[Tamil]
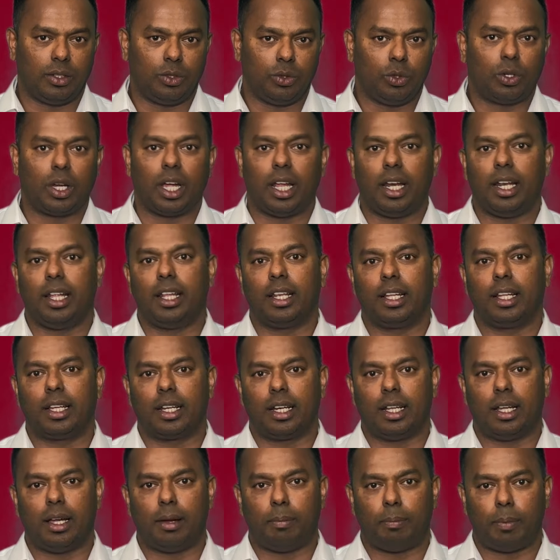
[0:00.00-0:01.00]
யூகேல
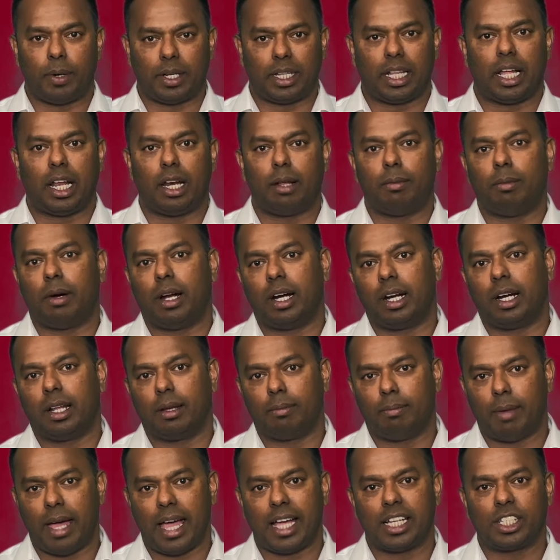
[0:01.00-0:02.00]
இருக்கிற பிரதானமான
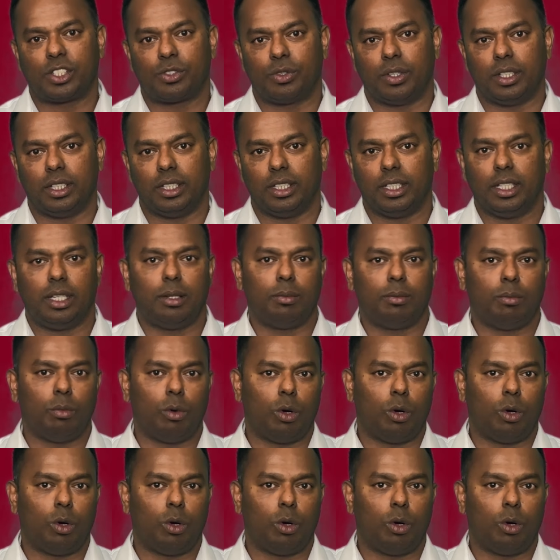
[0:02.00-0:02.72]
பேங்க்ஸ் வந்து